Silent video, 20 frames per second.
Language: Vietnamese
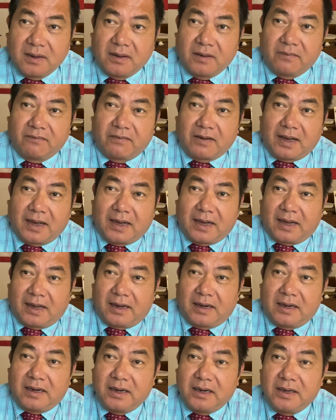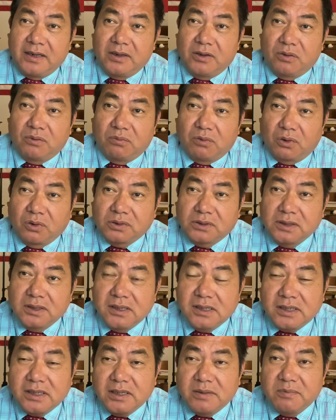Và liệu Bộ
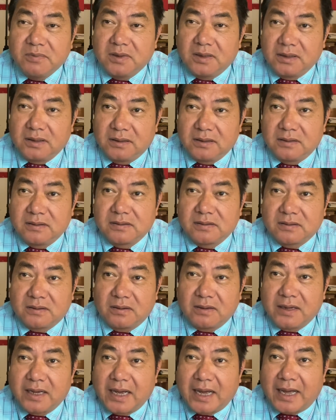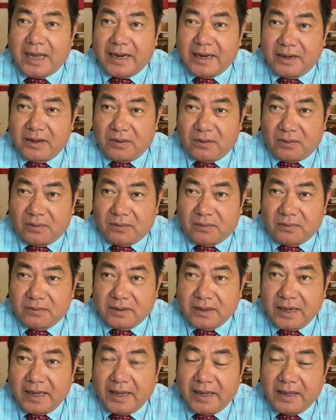Tứ Kim Cương có gài độ
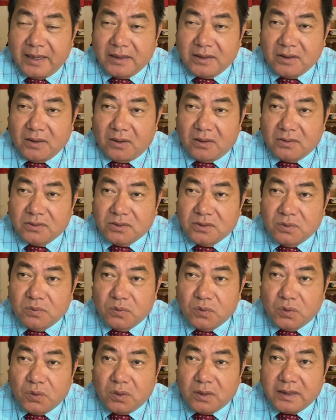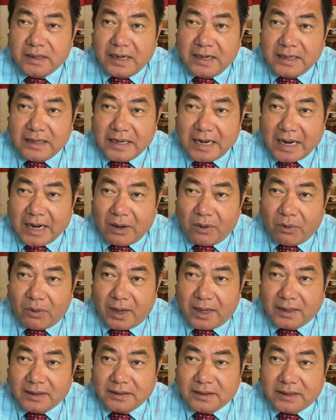để cho Trung Quốc đánh Đài
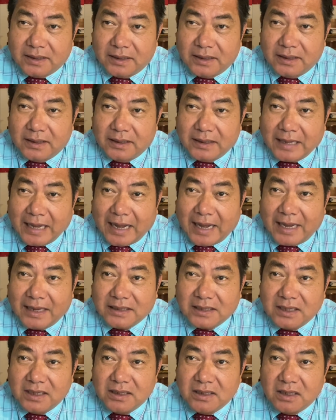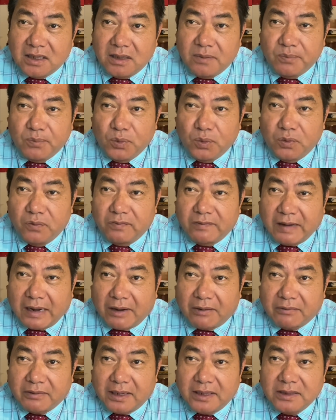Loan thì cả thế giới bu
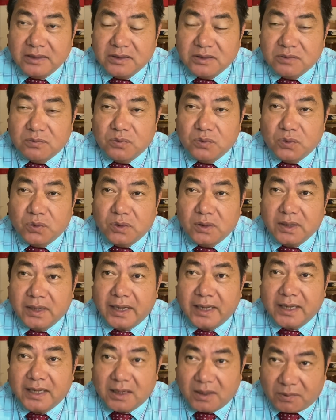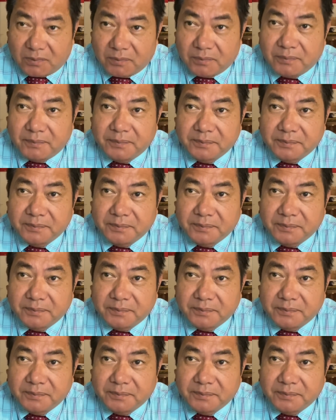vào đánh Trung Quốc hay không?